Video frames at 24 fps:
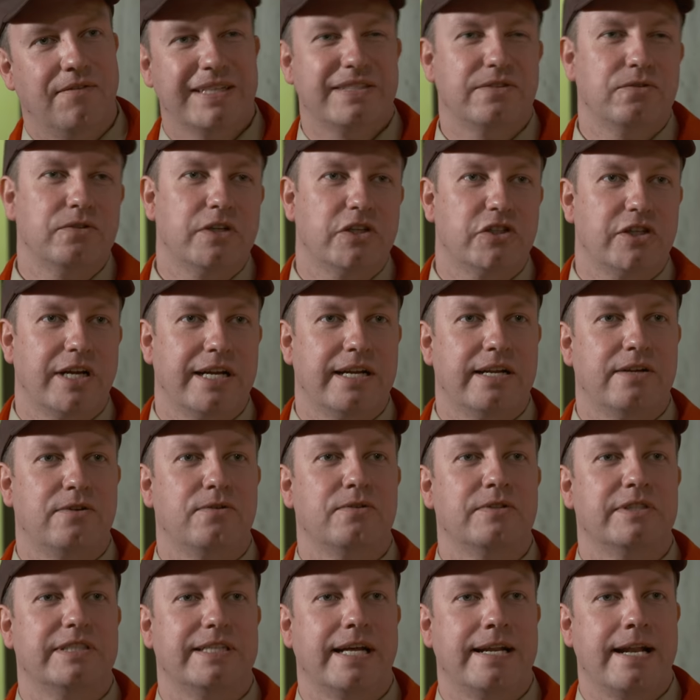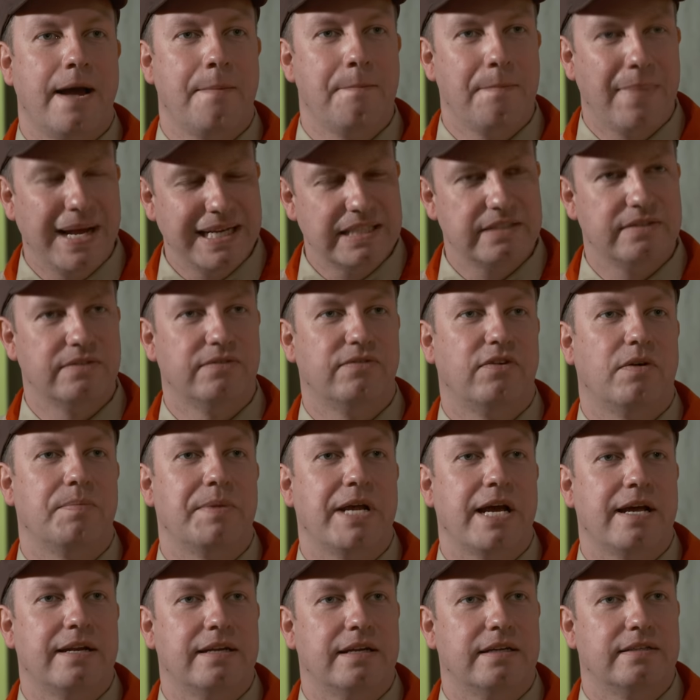Was unterscheidet uns denn am meisten vom
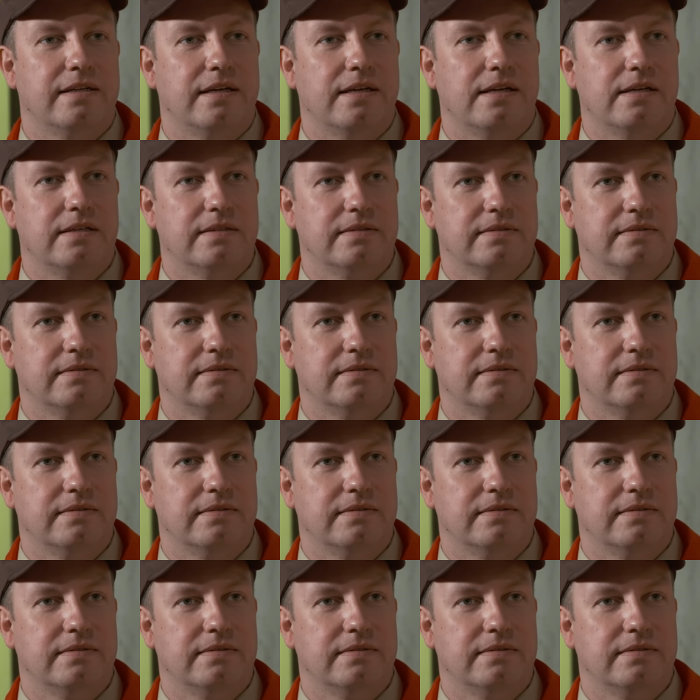Neandertaler?